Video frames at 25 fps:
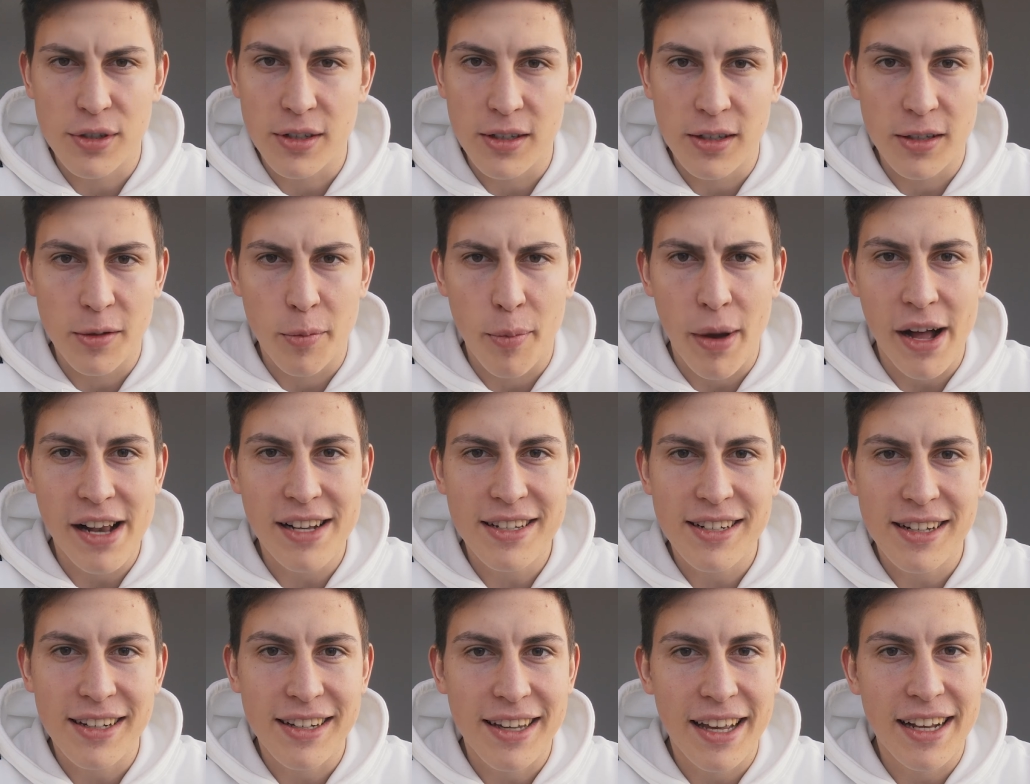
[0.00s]
die im
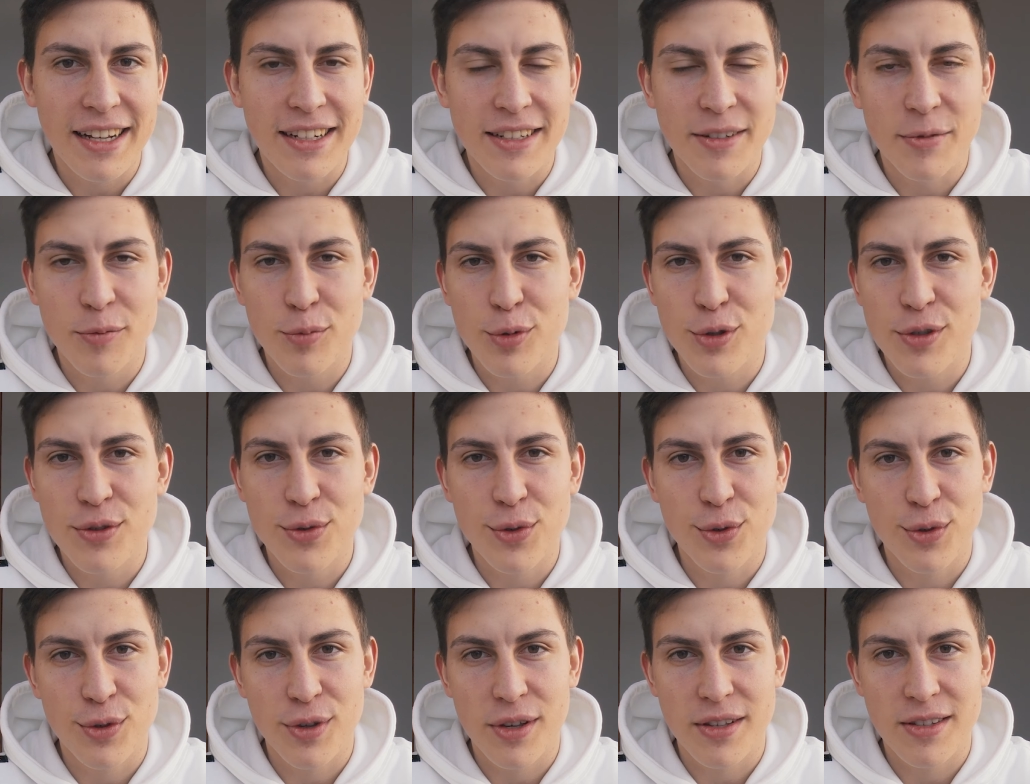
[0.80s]
Alltag gelten,
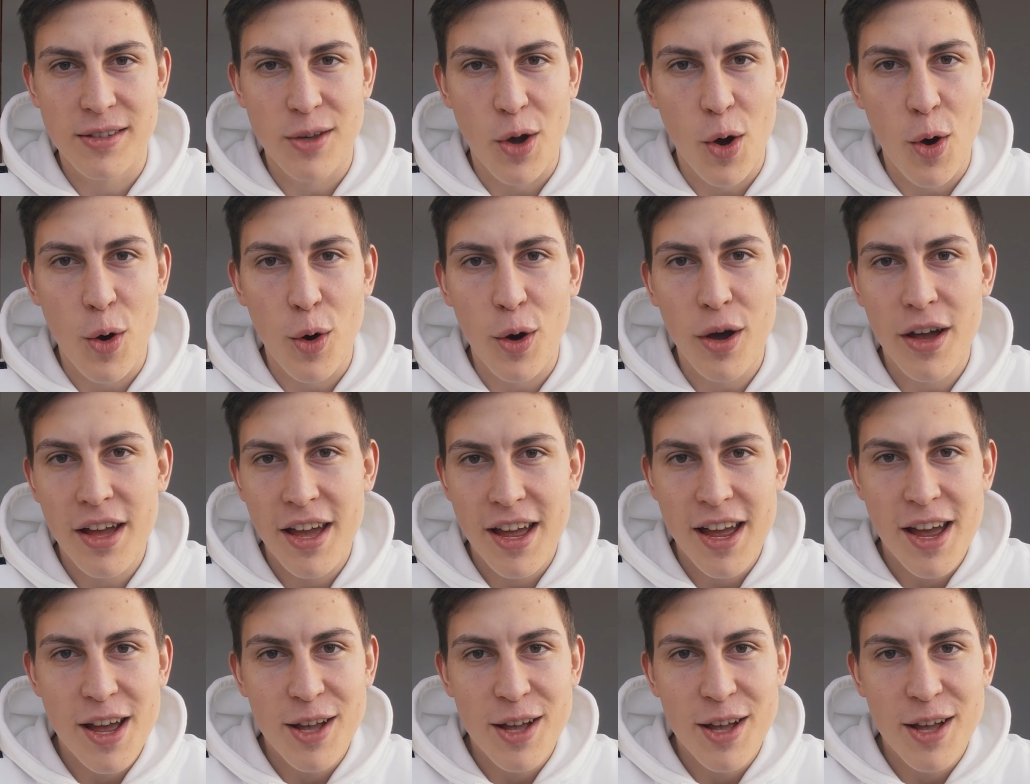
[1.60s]
beziehungsweise auch